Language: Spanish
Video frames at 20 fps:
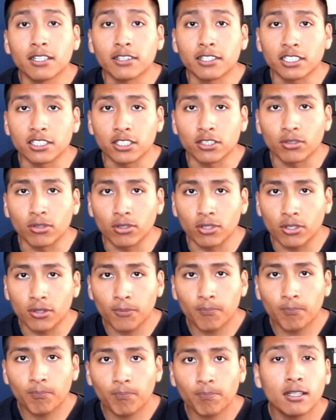del territorio,
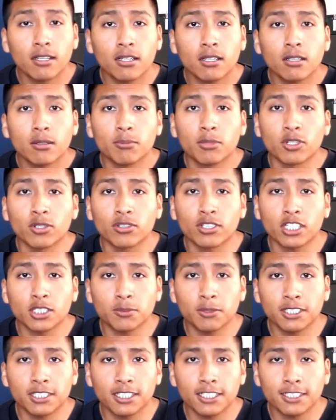pero otras
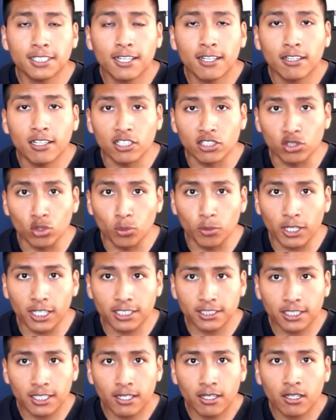veces las
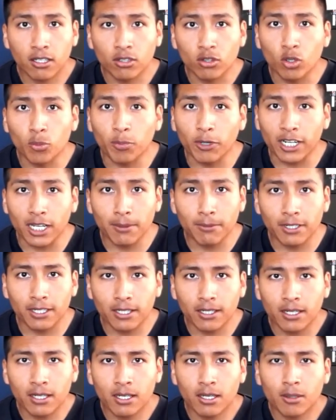lluvias no
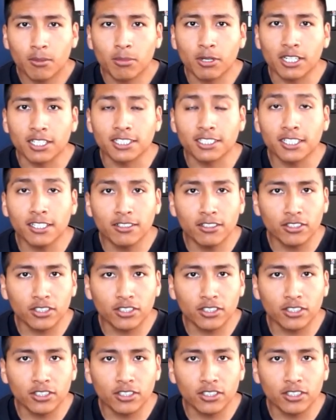paraban, parecían